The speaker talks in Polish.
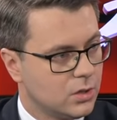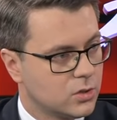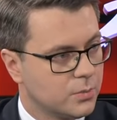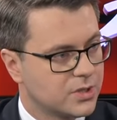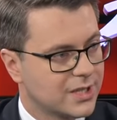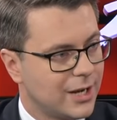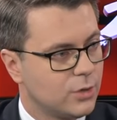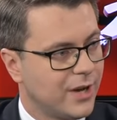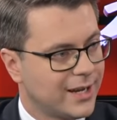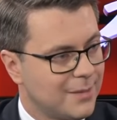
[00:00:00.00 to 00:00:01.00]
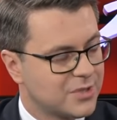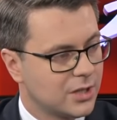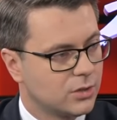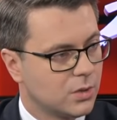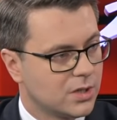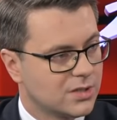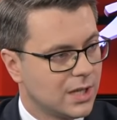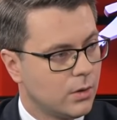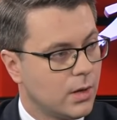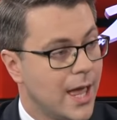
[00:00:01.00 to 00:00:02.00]
osób z krajów arabskich, które
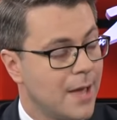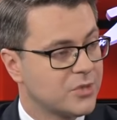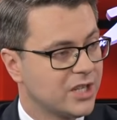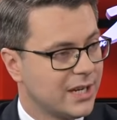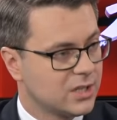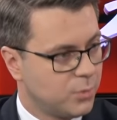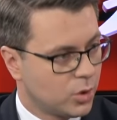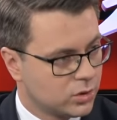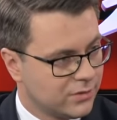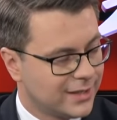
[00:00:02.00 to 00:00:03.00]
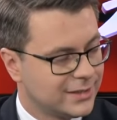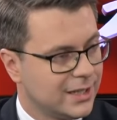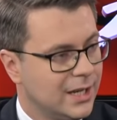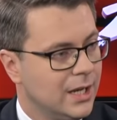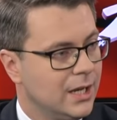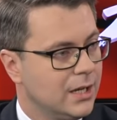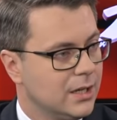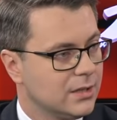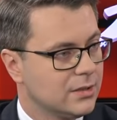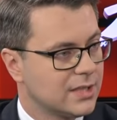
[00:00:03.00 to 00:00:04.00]
zostały przetransportowane
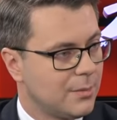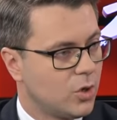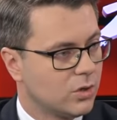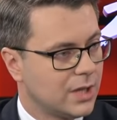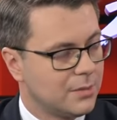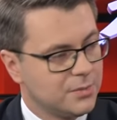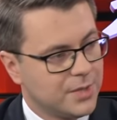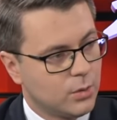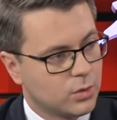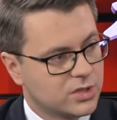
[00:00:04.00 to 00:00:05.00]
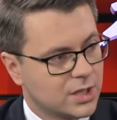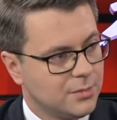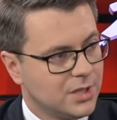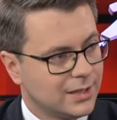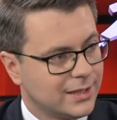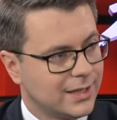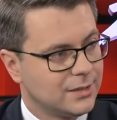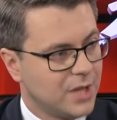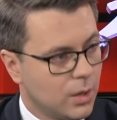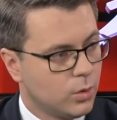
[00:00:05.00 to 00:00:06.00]
e, samolotami białoruskimi na
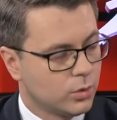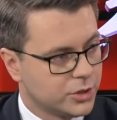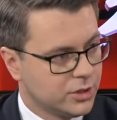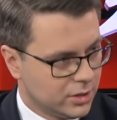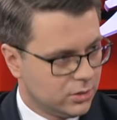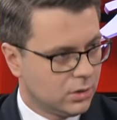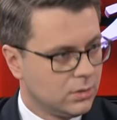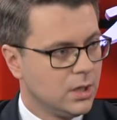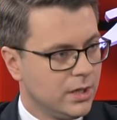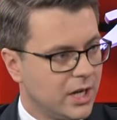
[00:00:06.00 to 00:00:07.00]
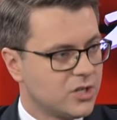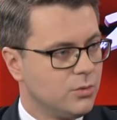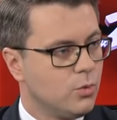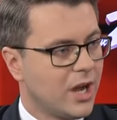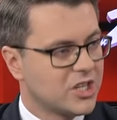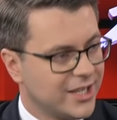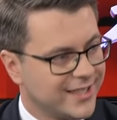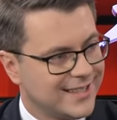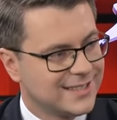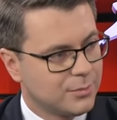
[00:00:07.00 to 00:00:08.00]
teren Białorusi, czyli to reżim
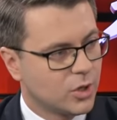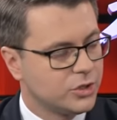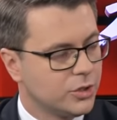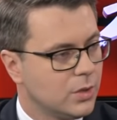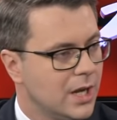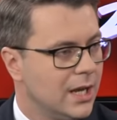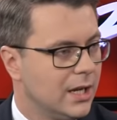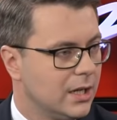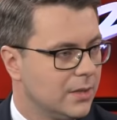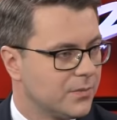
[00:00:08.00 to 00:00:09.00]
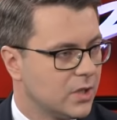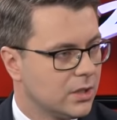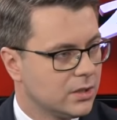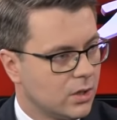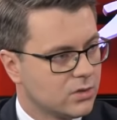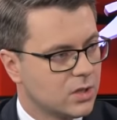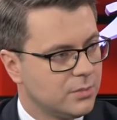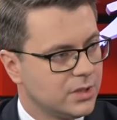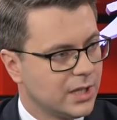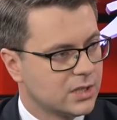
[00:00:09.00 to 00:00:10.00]
Łukaszenki zaprosił e, te
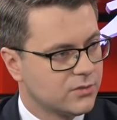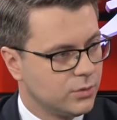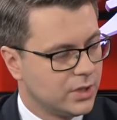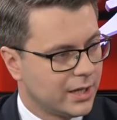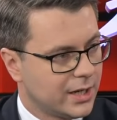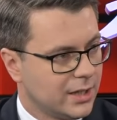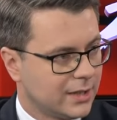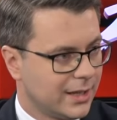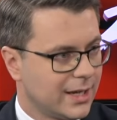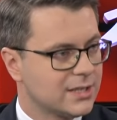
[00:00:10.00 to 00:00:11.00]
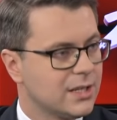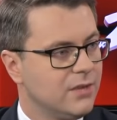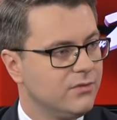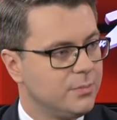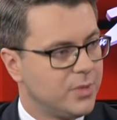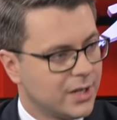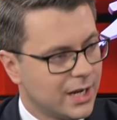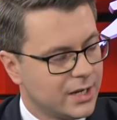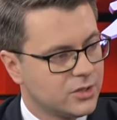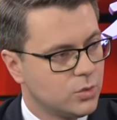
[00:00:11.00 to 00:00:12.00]
osoby na swój teren, a teraz
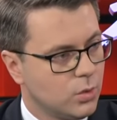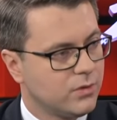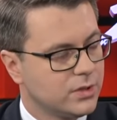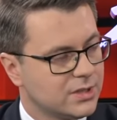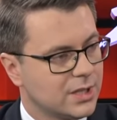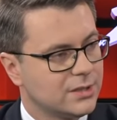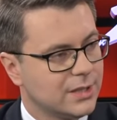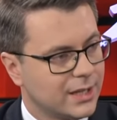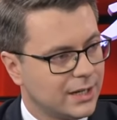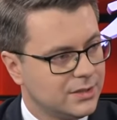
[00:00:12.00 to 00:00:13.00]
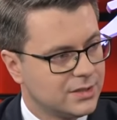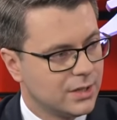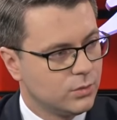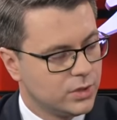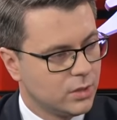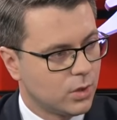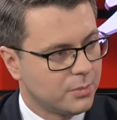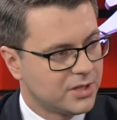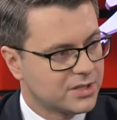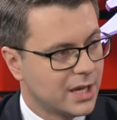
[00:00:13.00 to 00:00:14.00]
wypycha je siłowo niestety na granicę Unii
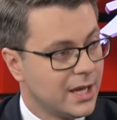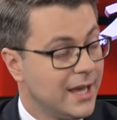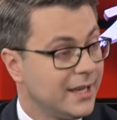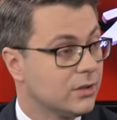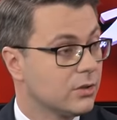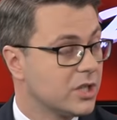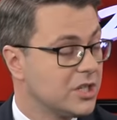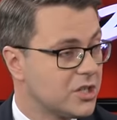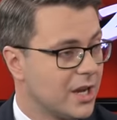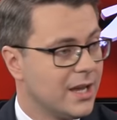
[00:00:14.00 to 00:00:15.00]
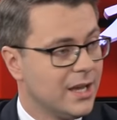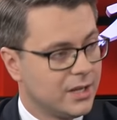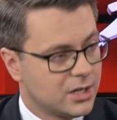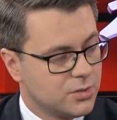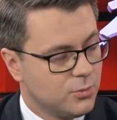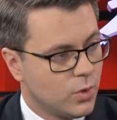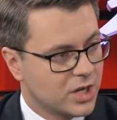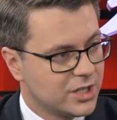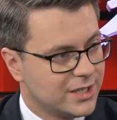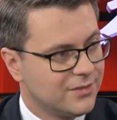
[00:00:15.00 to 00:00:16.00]
Europejskiej. Jednocześnie reżim
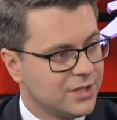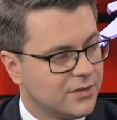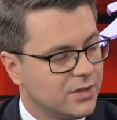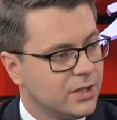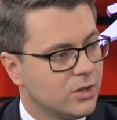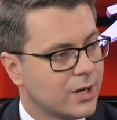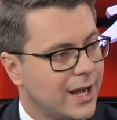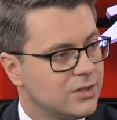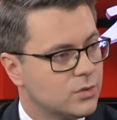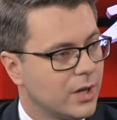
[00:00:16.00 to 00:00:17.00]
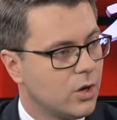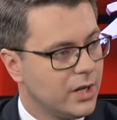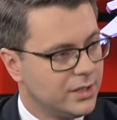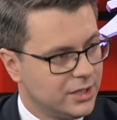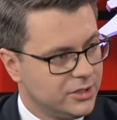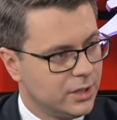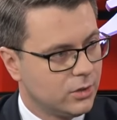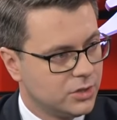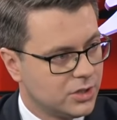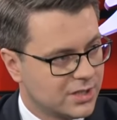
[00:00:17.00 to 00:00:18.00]
Łukaszenki w tej chwili organizuje kolejne linie
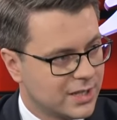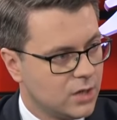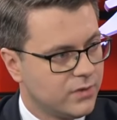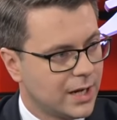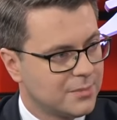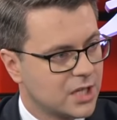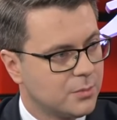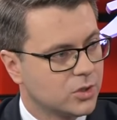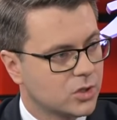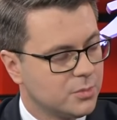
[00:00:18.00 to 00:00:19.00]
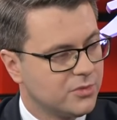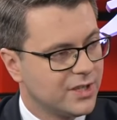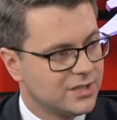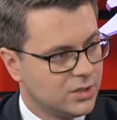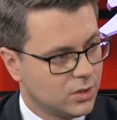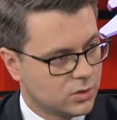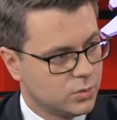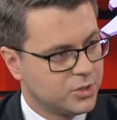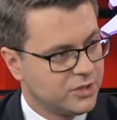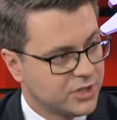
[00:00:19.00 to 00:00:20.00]
lotnicze z krajów arabskich po to, to, żeby więcej tych
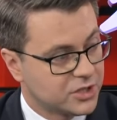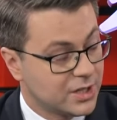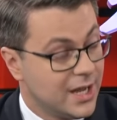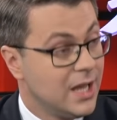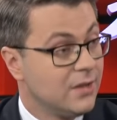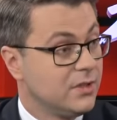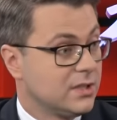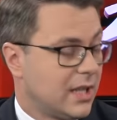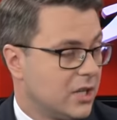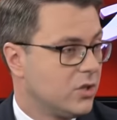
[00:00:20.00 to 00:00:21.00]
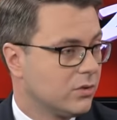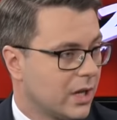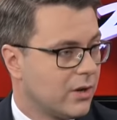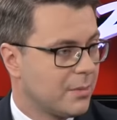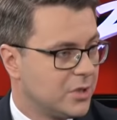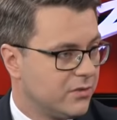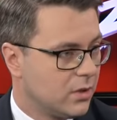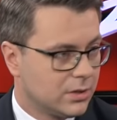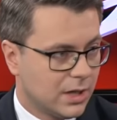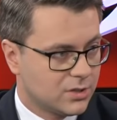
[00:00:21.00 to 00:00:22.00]
osób przywieźć. Więc zależnie od tego, jak będzie
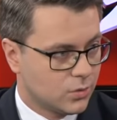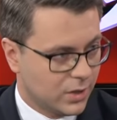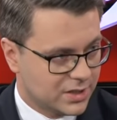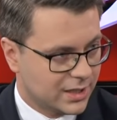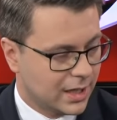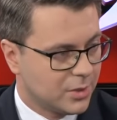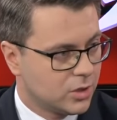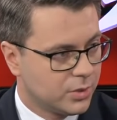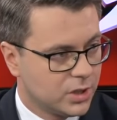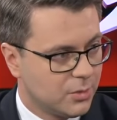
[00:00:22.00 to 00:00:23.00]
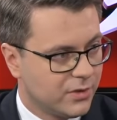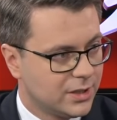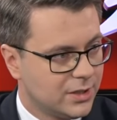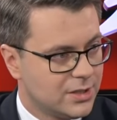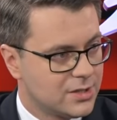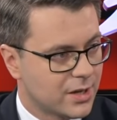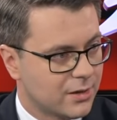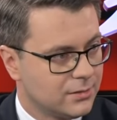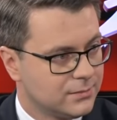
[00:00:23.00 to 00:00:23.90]
wyglądała sytuacja, tak będą podejmowane decyzje.